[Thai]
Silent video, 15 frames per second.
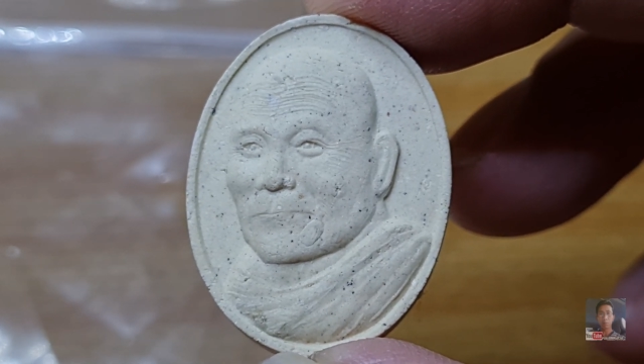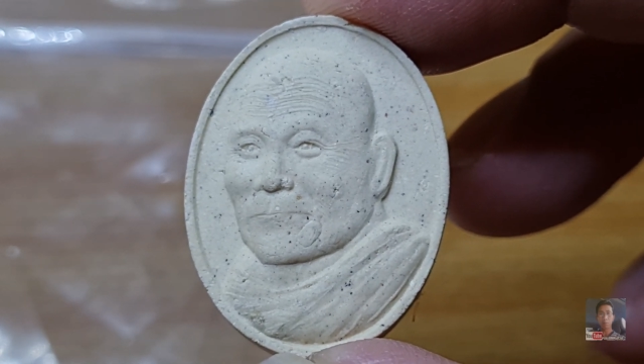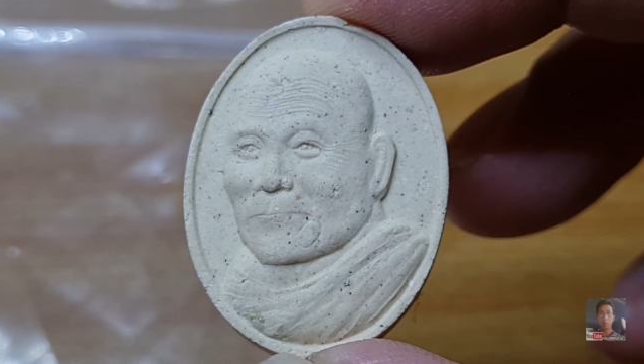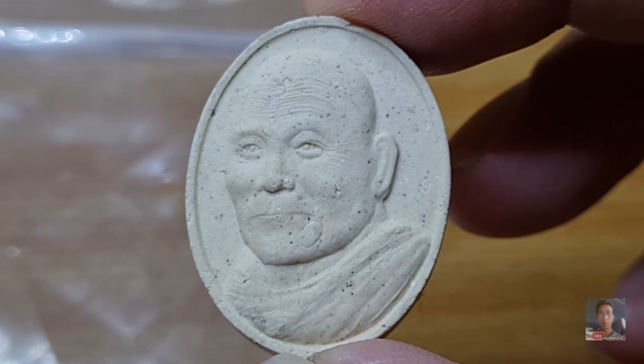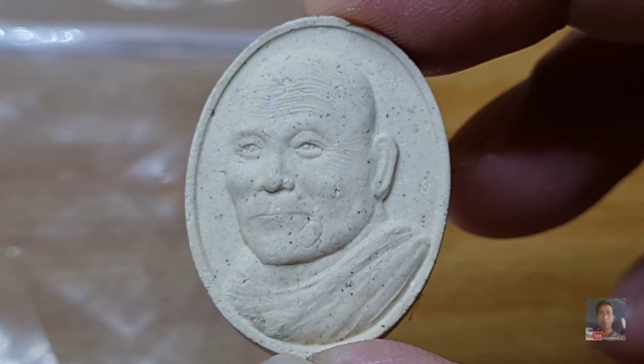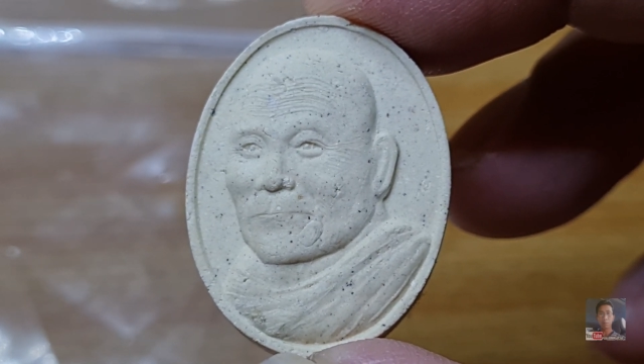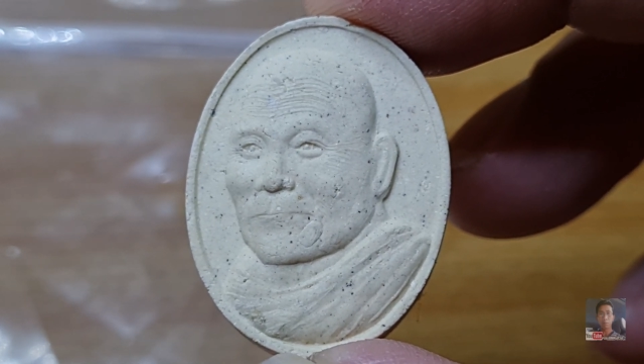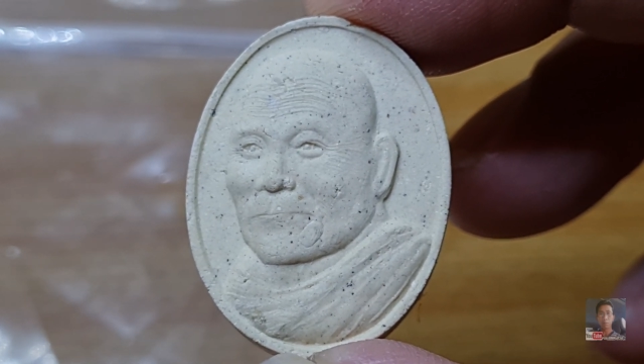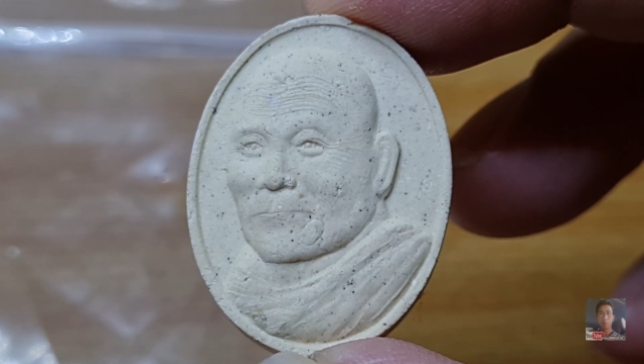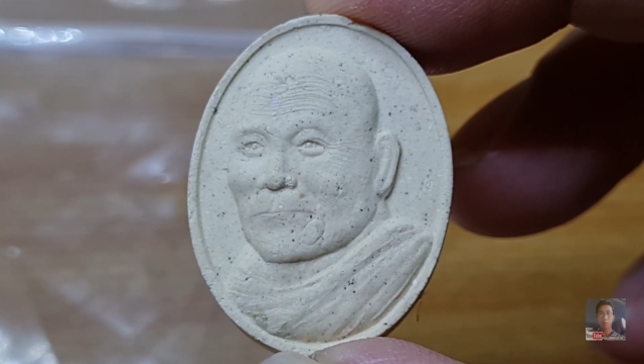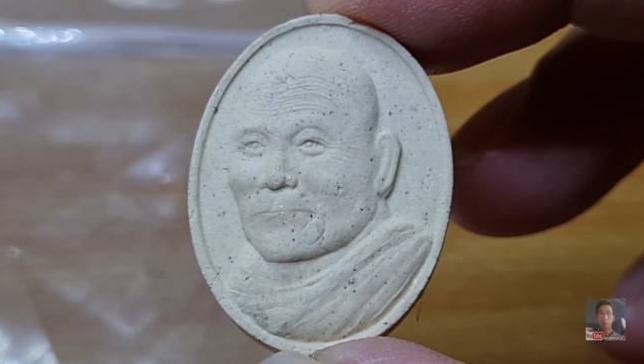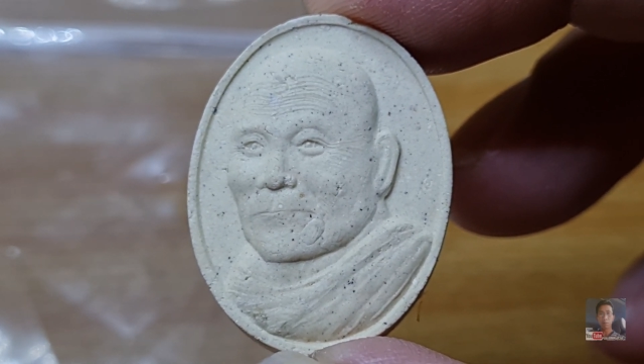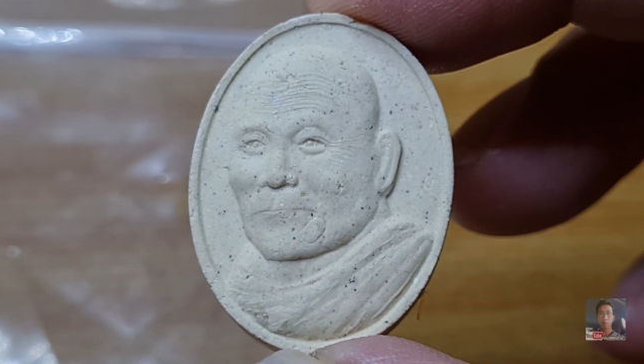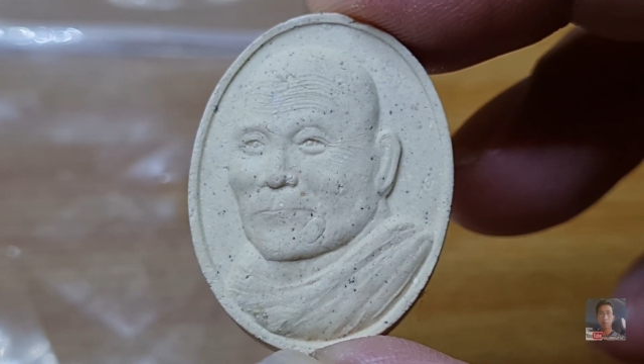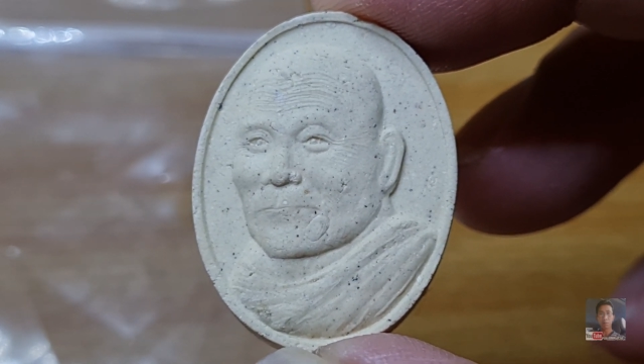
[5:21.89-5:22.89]
ซึ่งมี
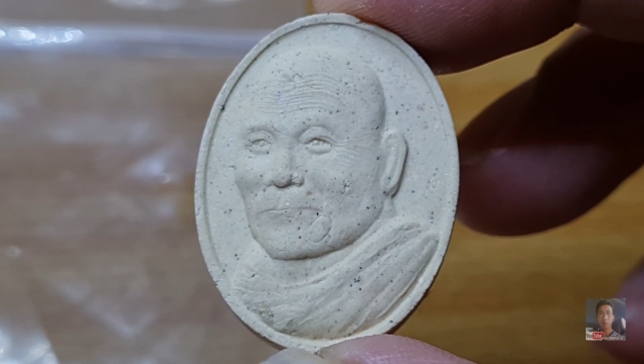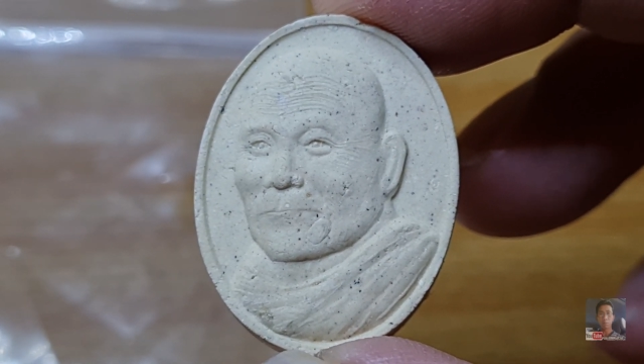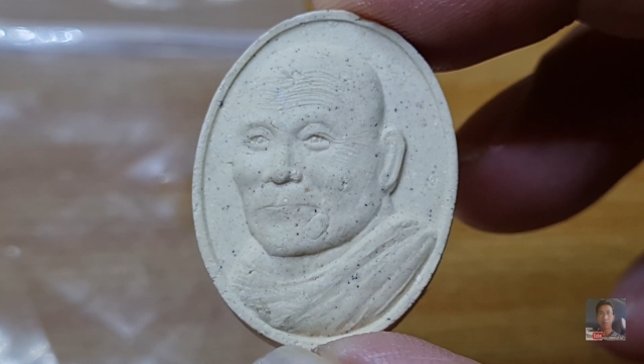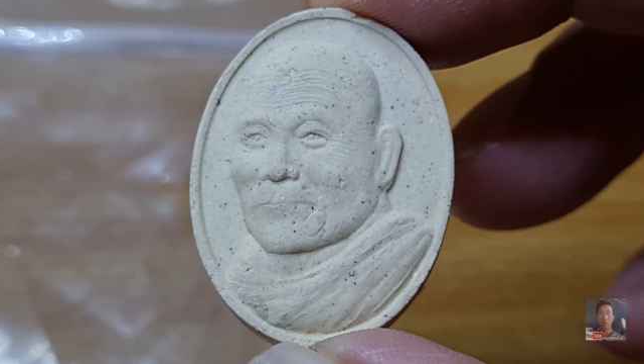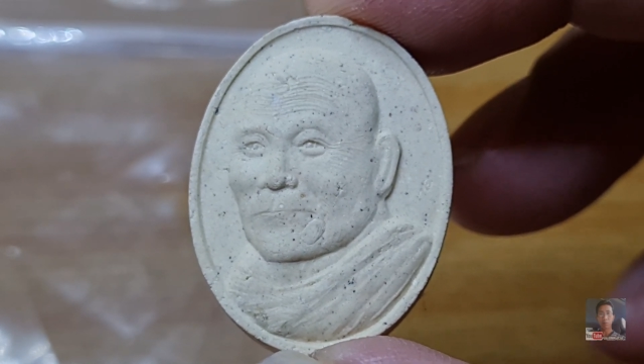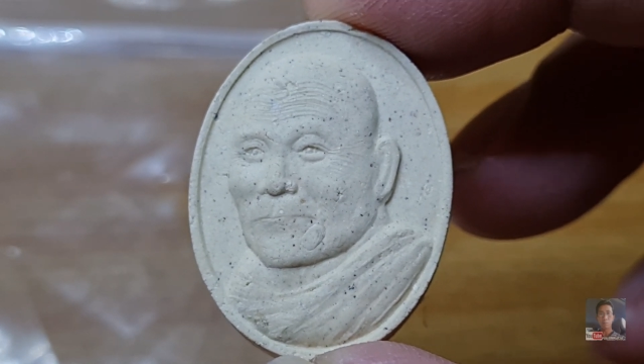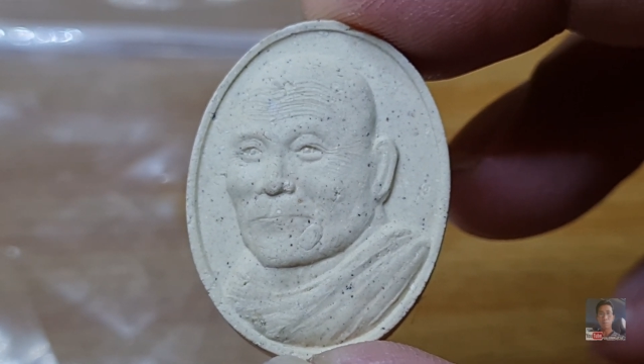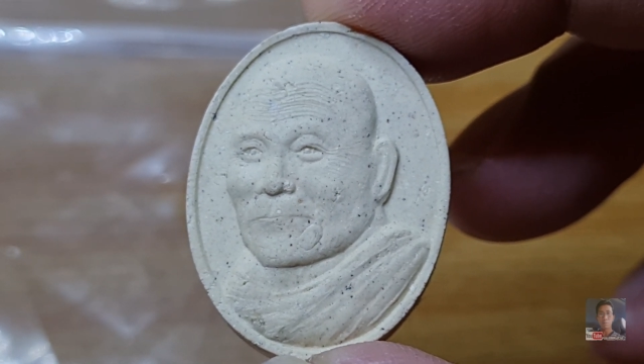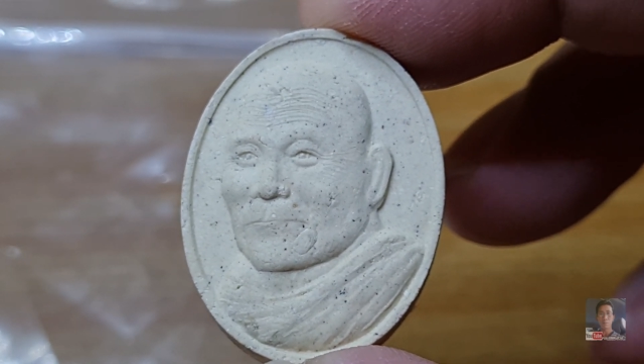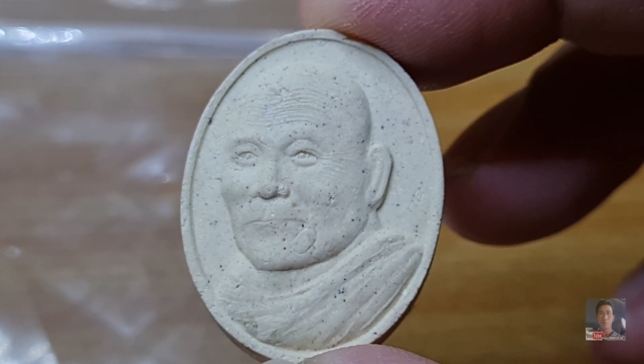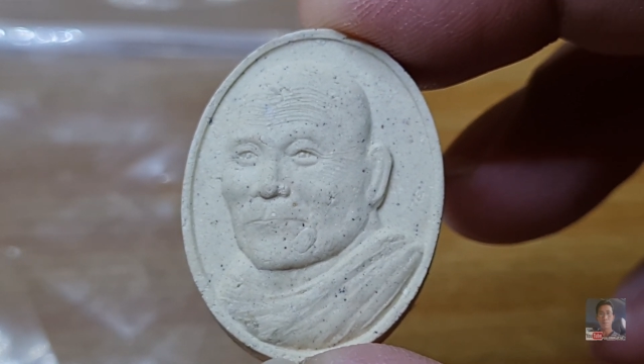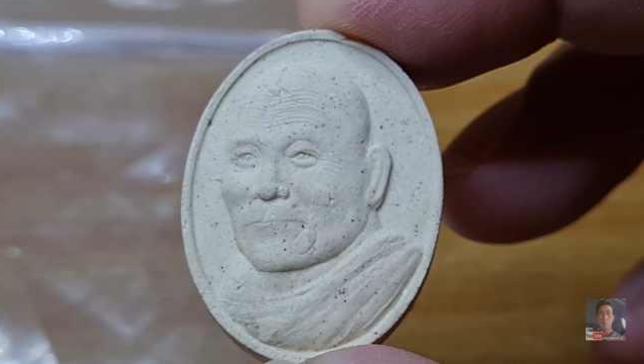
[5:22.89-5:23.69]
เป็นร้อยๆ รุ่นนะครับ